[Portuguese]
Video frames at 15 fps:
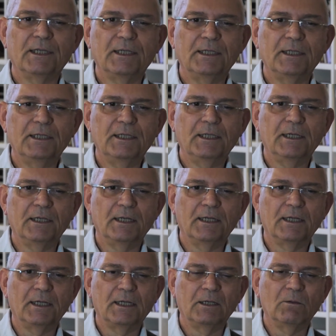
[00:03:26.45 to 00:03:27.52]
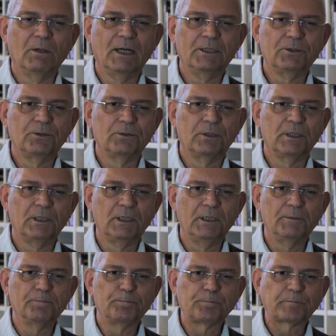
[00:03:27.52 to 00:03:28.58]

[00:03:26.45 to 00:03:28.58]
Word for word: E uh, eu acho que